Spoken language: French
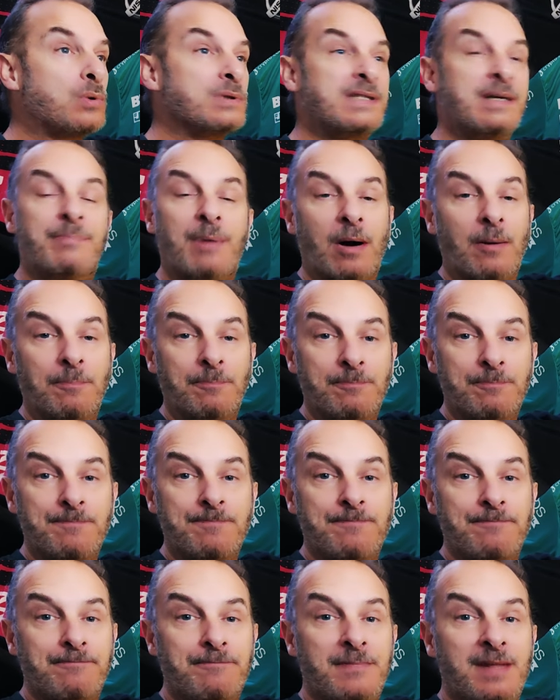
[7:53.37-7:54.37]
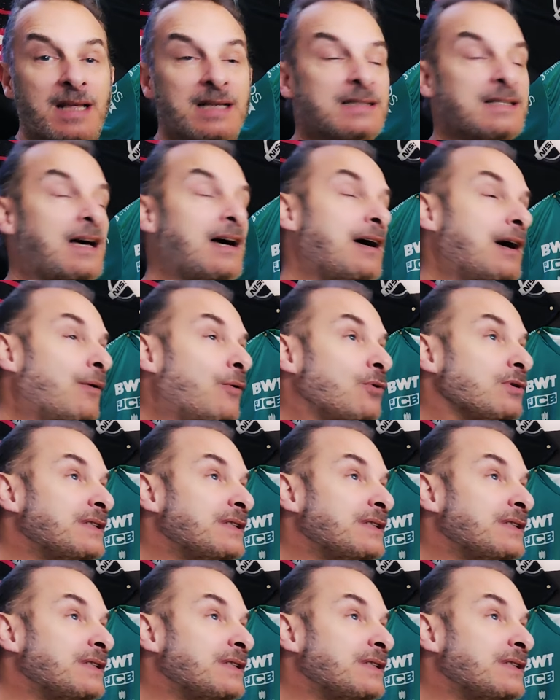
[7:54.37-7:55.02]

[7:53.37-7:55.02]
On sait pas. Ça,